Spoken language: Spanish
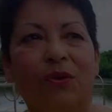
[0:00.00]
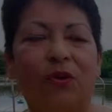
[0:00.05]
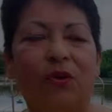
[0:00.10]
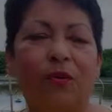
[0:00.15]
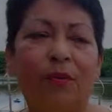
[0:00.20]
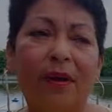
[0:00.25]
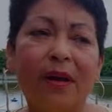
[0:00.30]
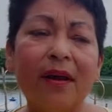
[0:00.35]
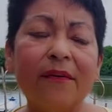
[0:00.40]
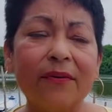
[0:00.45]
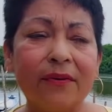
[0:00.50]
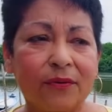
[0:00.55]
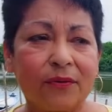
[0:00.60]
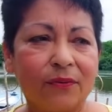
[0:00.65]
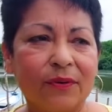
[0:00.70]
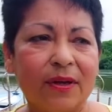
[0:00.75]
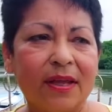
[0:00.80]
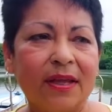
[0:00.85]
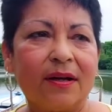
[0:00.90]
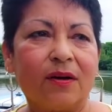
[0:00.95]
tuve la
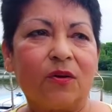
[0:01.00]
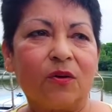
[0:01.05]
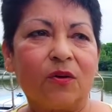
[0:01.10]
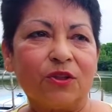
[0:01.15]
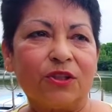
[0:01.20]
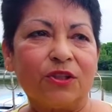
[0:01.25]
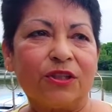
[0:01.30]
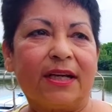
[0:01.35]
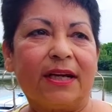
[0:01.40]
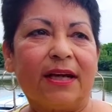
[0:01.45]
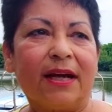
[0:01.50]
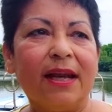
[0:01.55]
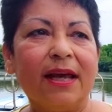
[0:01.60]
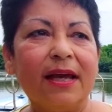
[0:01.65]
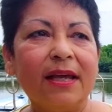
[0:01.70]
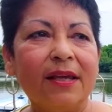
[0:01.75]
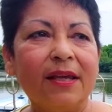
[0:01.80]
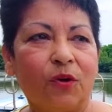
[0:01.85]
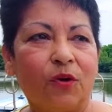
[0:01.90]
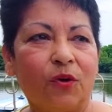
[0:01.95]
fortuna de conocerla
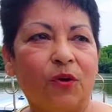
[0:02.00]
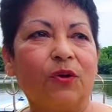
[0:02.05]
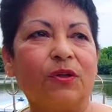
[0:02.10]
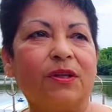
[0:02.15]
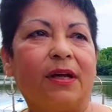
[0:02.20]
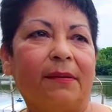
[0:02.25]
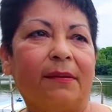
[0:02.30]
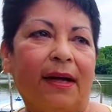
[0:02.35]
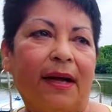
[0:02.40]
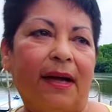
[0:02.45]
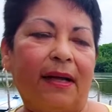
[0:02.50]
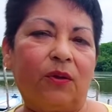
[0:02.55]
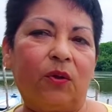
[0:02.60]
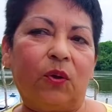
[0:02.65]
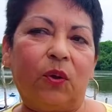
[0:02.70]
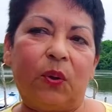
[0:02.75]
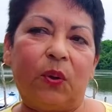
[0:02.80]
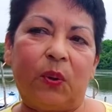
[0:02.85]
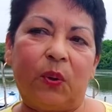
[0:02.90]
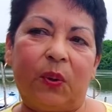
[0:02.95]
yo
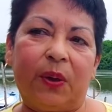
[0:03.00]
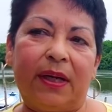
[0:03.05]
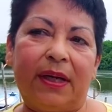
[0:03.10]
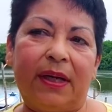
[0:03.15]
trabajando